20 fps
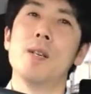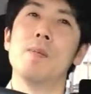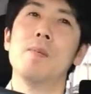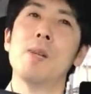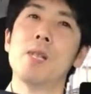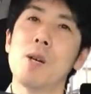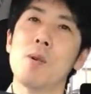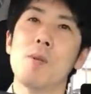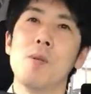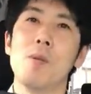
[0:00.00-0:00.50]

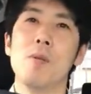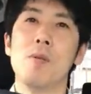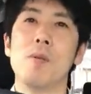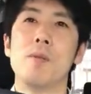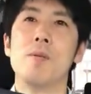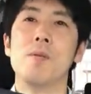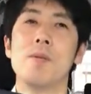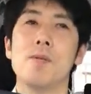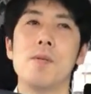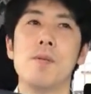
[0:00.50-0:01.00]
またこ
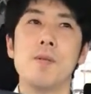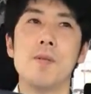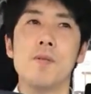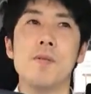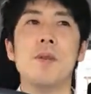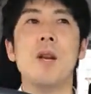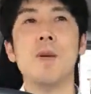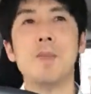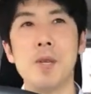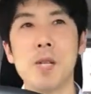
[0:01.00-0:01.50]

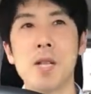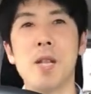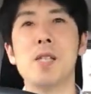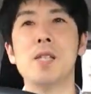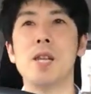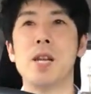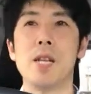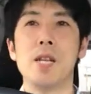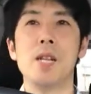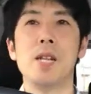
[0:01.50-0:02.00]
う恨みになっ
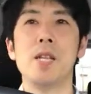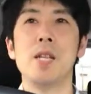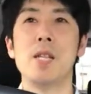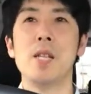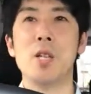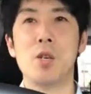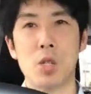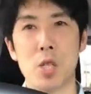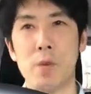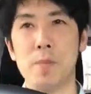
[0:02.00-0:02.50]
たり
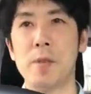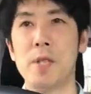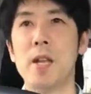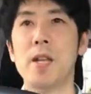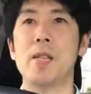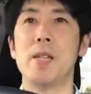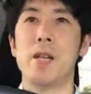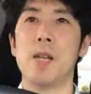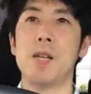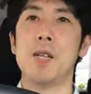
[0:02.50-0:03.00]
憎しみに
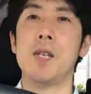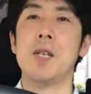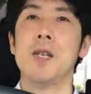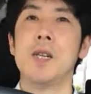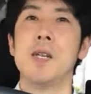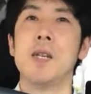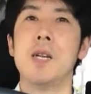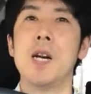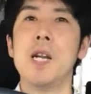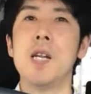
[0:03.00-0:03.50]
なったり
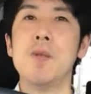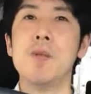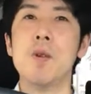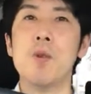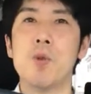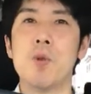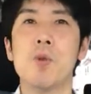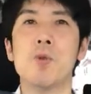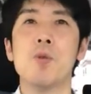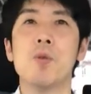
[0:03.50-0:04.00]
あるいは
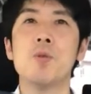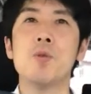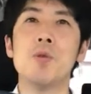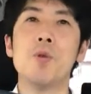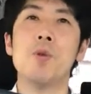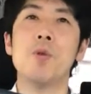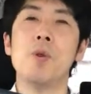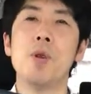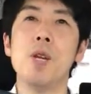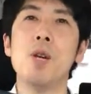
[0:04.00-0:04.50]
心の奥
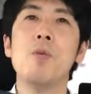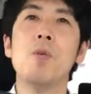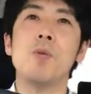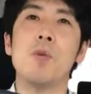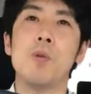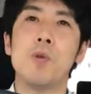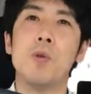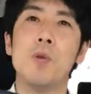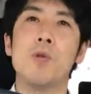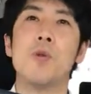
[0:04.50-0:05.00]
底に
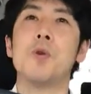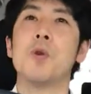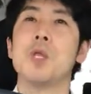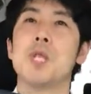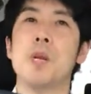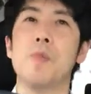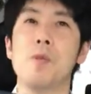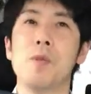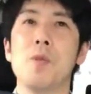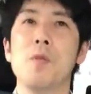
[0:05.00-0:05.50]
こうドロドロ
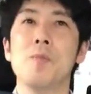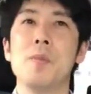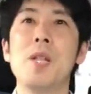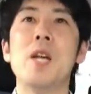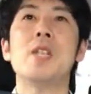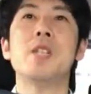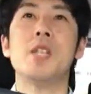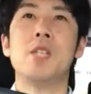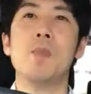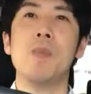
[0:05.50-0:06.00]
したものを生み
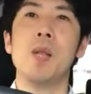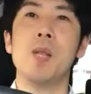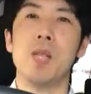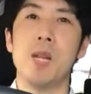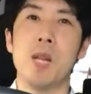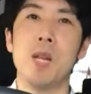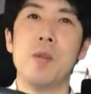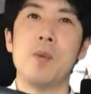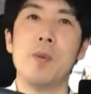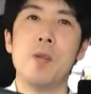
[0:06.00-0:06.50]
出してしまっ
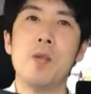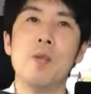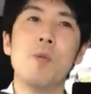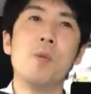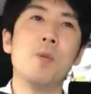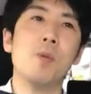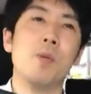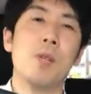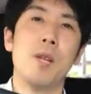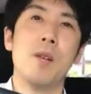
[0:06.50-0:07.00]
たりっていう
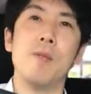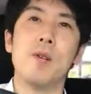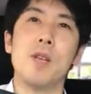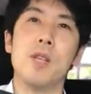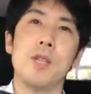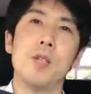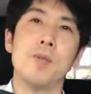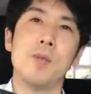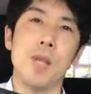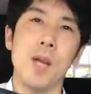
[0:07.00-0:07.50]
ことになるわけ
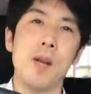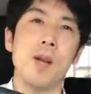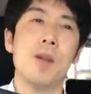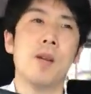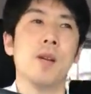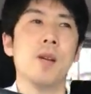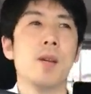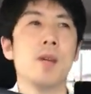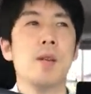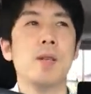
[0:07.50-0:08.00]
ですよね
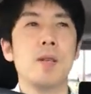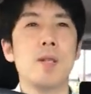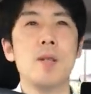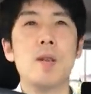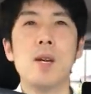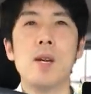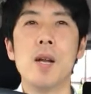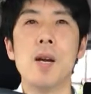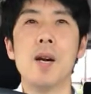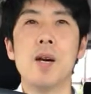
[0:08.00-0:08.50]

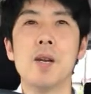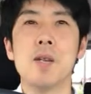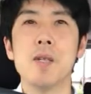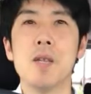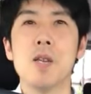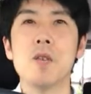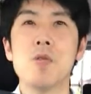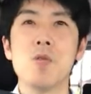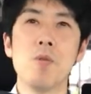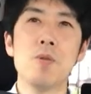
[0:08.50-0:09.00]
だから
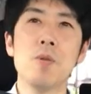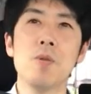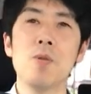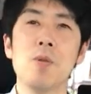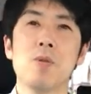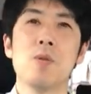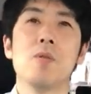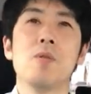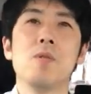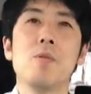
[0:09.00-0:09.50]
結
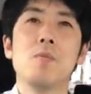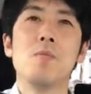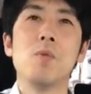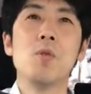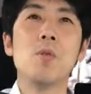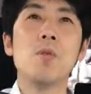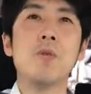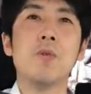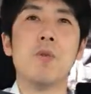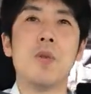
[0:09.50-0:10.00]
局その
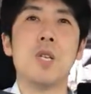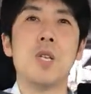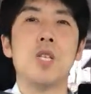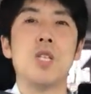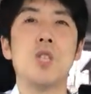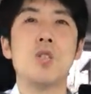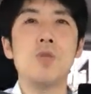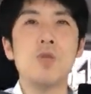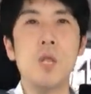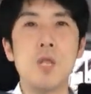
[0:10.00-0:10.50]
物事に
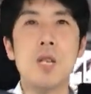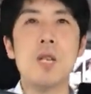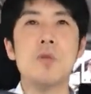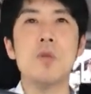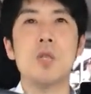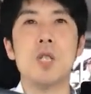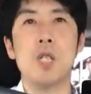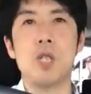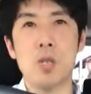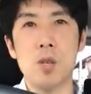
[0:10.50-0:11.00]
執
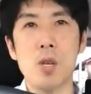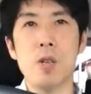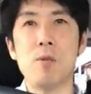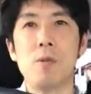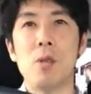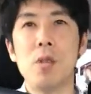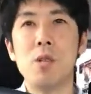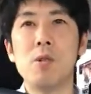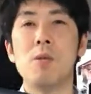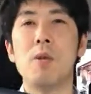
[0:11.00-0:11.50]
着しすぎるっ
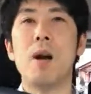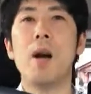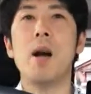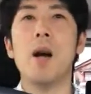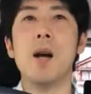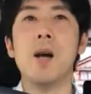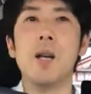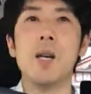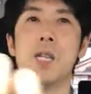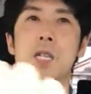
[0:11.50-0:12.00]
ていうの
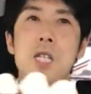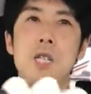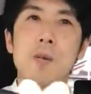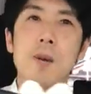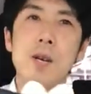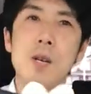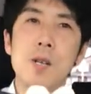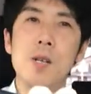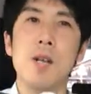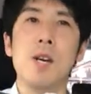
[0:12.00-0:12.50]
が一
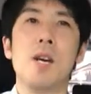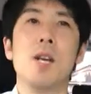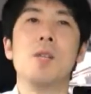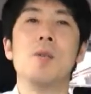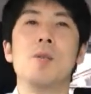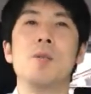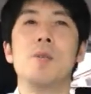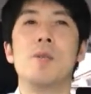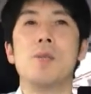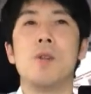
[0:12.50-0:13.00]
番あ
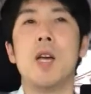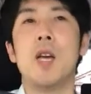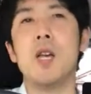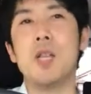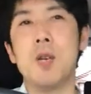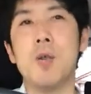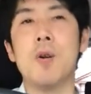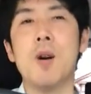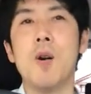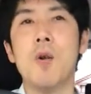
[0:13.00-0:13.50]
の影響